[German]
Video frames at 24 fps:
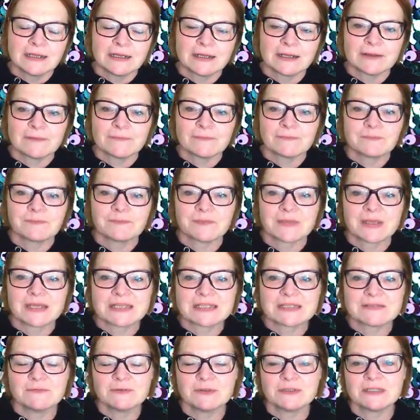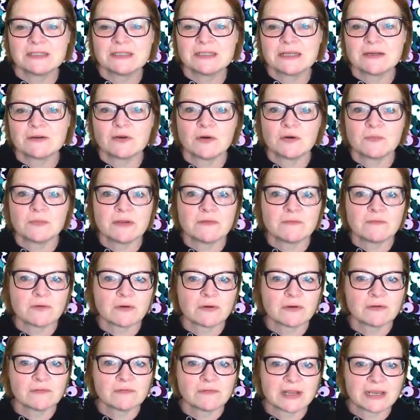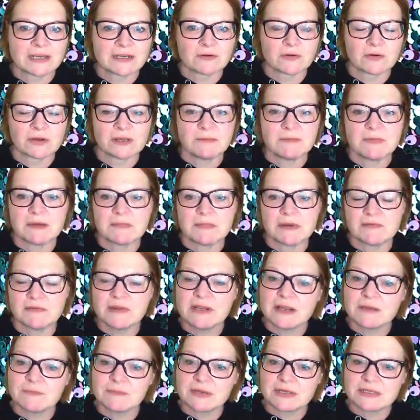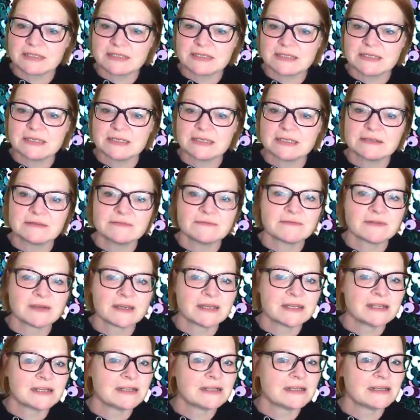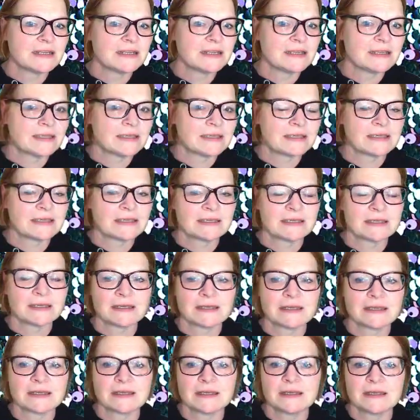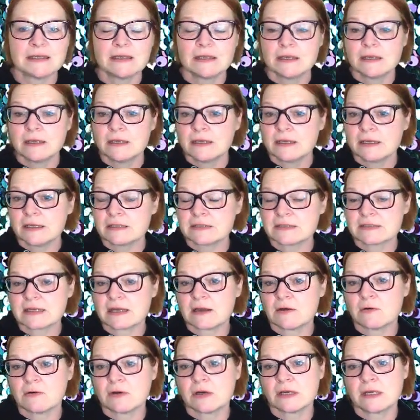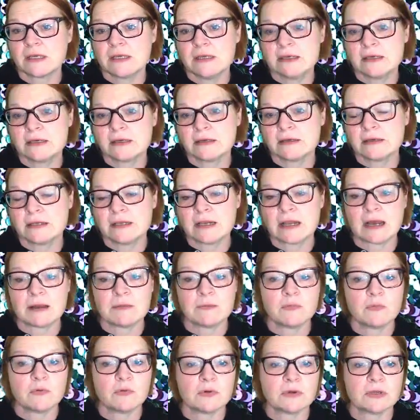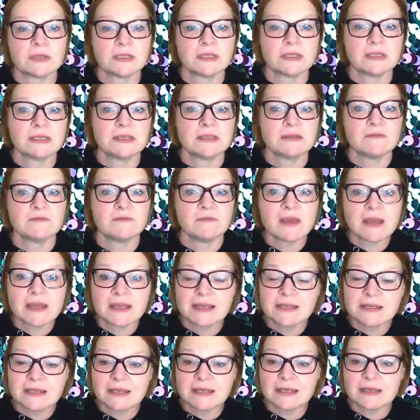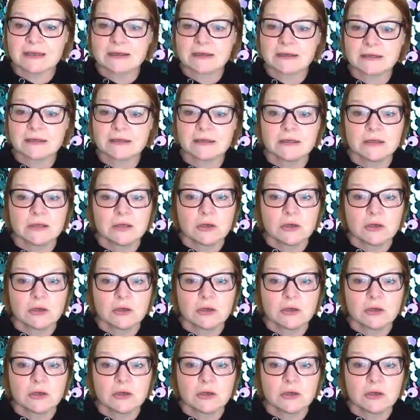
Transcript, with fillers: Ähm, es wird in den kommenden Wochen vielleicht auch immer mal wieder passieren, weil ich äh, jetzt auch hier in Hamburg in die Ferien gehe.